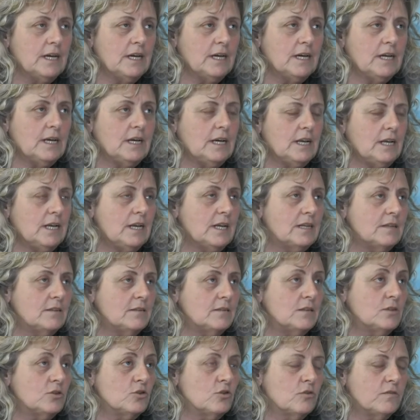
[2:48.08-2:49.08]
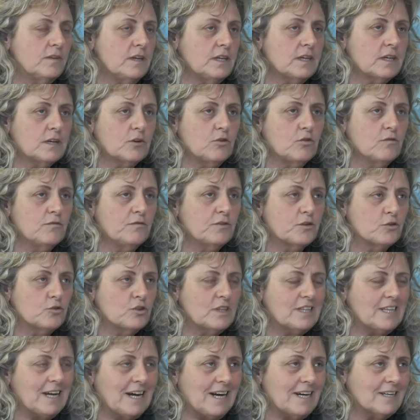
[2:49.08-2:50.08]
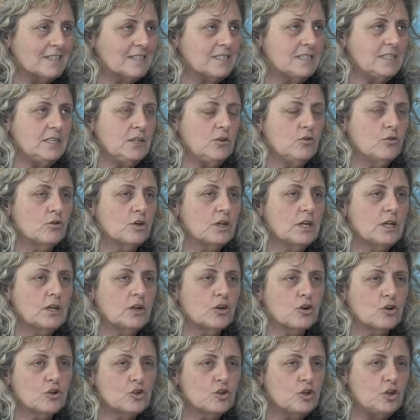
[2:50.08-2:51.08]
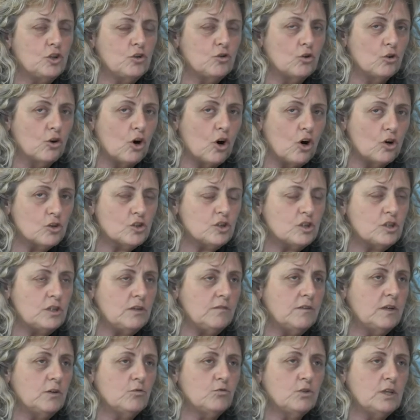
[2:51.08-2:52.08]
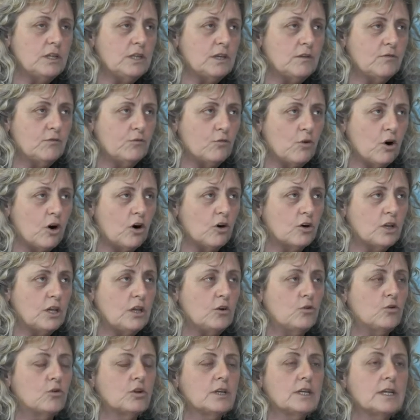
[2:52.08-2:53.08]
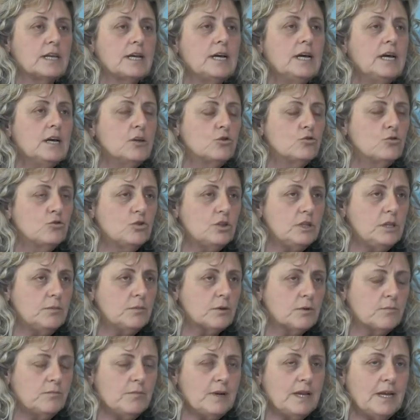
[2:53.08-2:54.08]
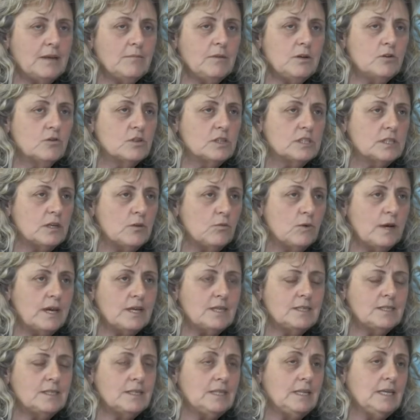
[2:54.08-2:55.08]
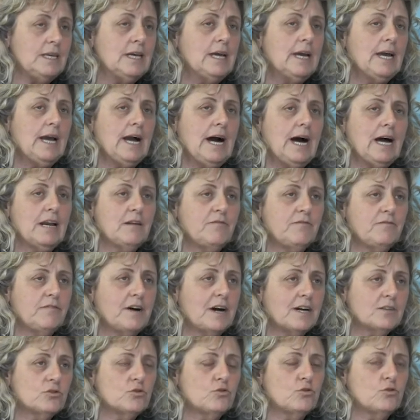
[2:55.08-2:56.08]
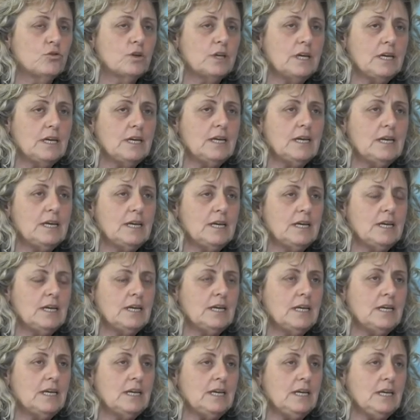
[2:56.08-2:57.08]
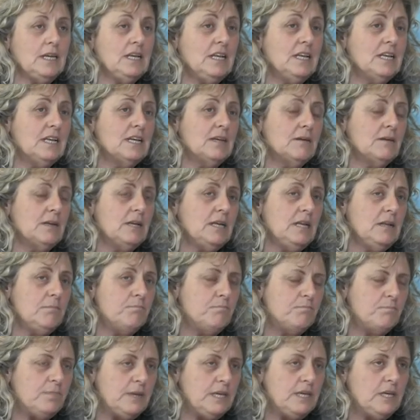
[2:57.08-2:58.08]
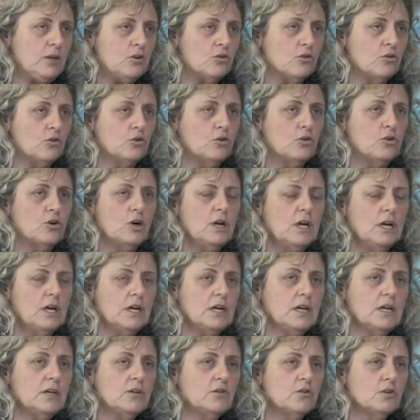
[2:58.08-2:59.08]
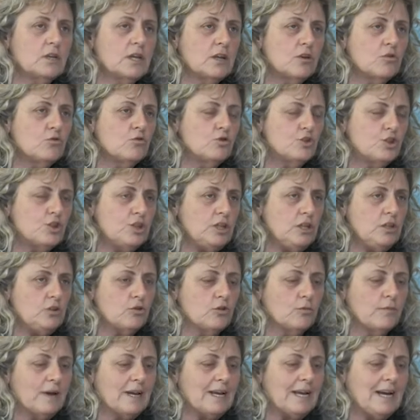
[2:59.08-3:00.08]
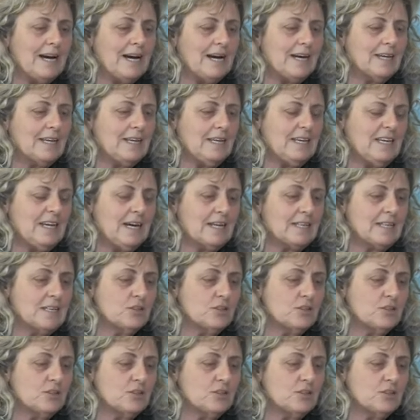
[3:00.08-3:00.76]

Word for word: eh, il dover confrontarsi con grossi colossi venuti da fuori, con tutti i problemi conseguenti al fatto che eh, il, il, piccolo eh, non è riuscito magari ad